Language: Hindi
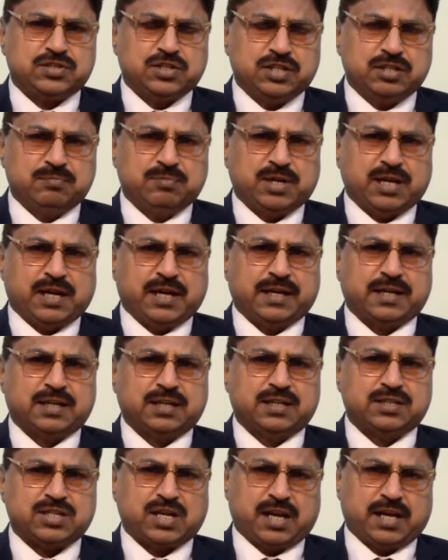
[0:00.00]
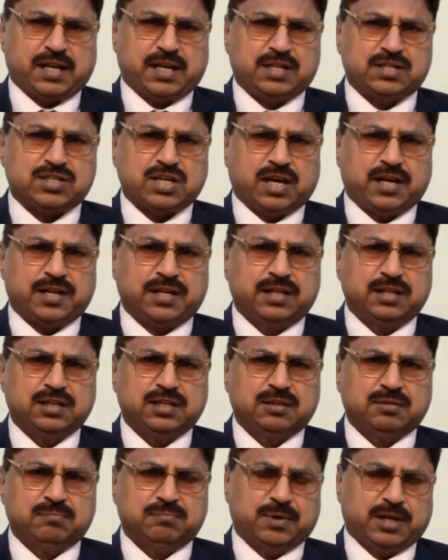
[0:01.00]
सिंध में आएंगे ज़ाहिर सारे
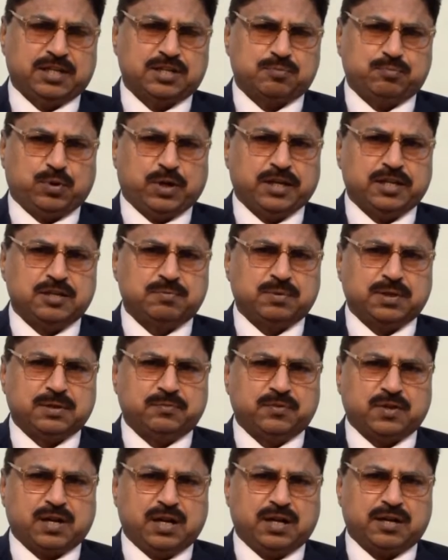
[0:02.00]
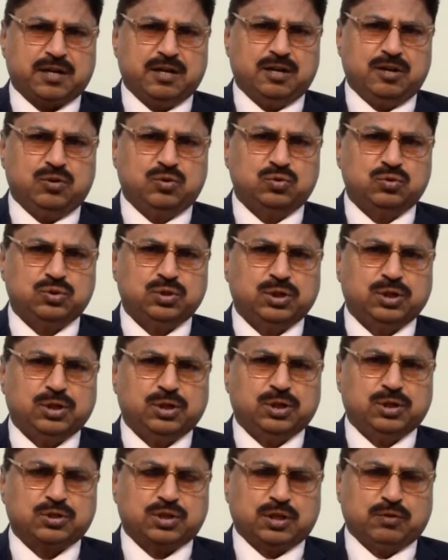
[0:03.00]
मैं इस पॉइंट पे फिर आ रहा हूँ
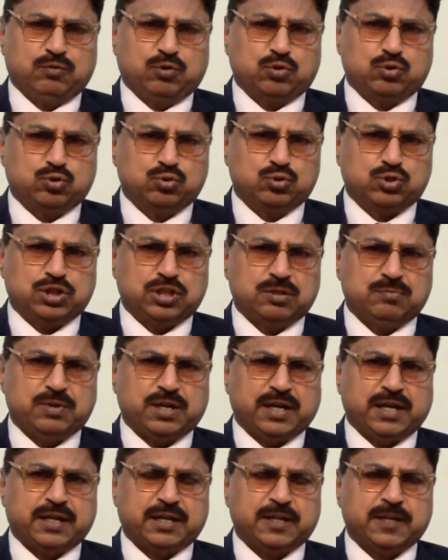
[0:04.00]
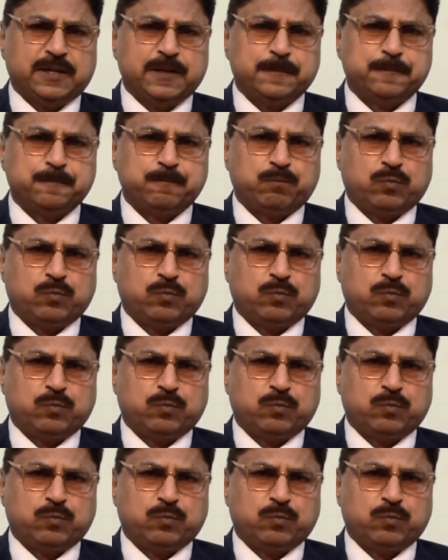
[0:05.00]
कि वो क्यों सिंध में आएंगे